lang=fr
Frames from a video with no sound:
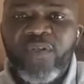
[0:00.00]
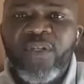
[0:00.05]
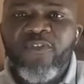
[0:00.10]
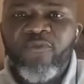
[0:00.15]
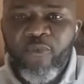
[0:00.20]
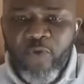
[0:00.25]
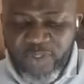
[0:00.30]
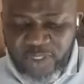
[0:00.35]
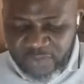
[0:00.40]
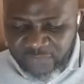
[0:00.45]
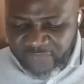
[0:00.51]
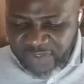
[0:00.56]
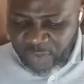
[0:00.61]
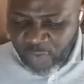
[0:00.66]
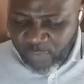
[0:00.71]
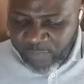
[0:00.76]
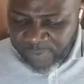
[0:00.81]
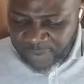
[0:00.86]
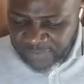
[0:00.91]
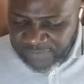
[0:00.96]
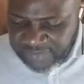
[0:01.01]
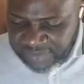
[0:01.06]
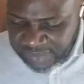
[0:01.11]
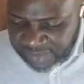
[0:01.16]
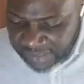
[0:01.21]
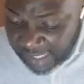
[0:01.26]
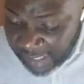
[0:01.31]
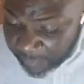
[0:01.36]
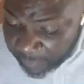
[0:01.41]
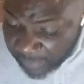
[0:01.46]
je dis fortifier nos
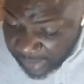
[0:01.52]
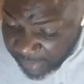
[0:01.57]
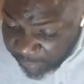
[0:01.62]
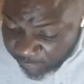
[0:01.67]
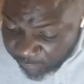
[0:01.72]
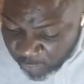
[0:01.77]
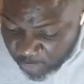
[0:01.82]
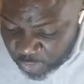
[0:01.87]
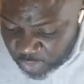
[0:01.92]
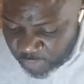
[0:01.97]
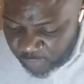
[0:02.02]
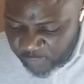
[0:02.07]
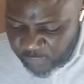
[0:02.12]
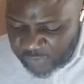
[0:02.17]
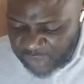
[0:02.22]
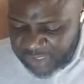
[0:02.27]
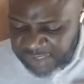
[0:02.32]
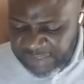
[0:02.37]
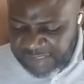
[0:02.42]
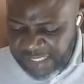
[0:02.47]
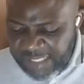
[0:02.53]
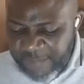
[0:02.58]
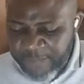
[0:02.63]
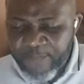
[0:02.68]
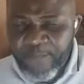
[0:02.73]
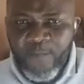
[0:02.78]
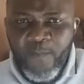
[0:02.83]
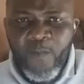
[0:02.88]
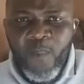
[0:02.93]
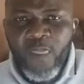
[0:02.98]
pensées Rappelez-vous, je vous
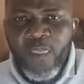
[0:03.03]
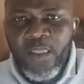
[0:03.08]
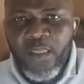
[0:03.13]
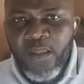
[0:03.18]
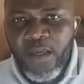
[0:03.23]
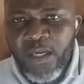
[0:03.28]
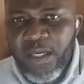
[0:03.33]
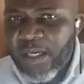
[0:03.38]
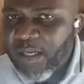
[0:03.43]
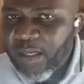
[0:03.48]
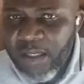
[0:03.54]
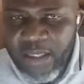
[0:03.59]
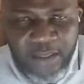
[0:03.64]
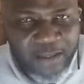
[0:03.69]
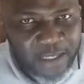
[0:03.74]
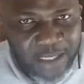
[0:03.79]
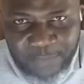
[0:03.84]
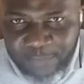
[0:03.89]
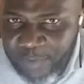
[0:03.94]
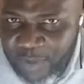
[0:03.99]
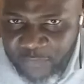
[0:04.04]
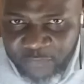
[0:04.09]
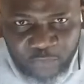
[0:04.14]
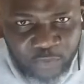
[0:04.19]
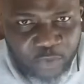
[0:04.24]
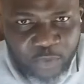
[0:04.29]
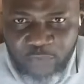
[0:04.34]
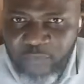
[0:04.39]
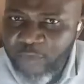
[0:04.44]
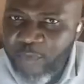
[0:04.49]
disais, ah, ah,
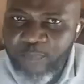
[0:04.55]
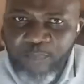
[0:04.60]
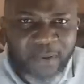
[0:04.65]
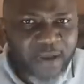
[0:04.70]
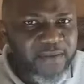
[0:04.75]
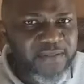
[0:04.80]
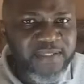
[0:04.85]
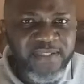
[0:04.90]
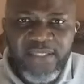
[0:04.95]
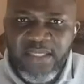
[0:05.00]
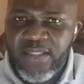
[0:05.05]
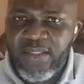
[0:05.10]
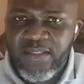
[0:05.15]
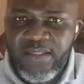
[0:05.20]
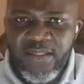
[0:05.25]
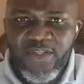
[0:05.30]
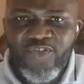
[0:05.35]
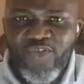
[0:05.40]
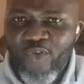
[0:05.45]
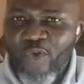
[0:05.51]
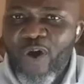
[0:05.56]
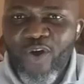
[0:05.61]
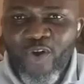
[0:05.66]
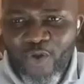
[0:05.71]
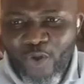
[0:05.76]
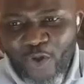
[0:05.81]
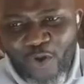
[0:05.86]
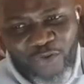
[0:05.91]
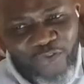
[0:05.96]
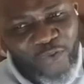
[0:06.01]
rappelez-vous que vos pensées sont
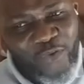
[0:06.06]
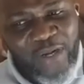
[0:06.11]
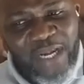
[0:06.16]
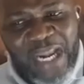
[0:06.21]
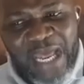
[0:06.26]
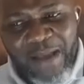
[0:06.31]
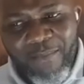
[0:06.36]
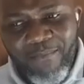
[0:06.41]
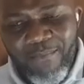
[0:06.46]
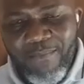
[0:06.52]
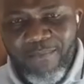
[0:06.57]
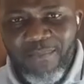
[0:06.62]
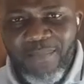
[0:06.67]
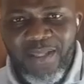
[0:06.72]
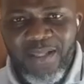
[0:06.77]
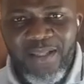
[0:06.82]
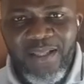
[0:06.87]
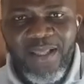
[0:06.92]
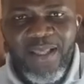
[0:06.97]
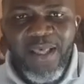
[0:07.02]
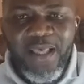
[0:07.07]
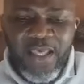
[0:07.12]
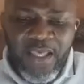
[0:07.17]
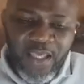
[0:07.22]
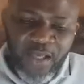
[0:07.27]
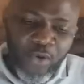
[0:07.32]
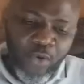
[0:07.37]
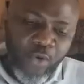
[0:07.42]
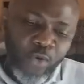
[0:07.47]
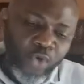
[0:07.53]
encore dans l'âme.
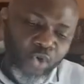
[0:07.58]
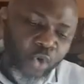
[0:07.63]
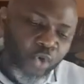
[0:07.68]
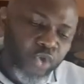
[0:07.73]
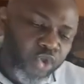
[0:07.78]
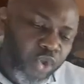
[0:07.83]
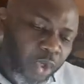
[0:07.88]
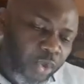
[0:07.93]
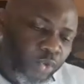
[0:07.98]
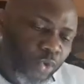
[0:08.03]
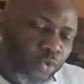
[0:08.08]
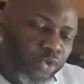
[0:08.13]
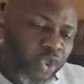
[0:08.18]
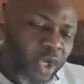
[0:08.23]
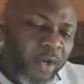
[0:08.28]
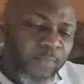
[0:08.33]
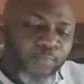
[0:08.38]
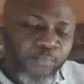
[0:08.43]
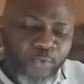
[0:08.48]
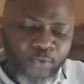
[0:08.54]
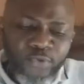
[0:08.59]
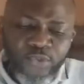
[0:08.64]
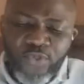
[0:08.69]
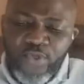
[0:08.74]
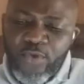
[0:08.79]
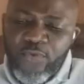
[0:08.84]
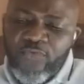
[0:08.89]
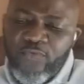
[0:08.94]
Et d'autant plus que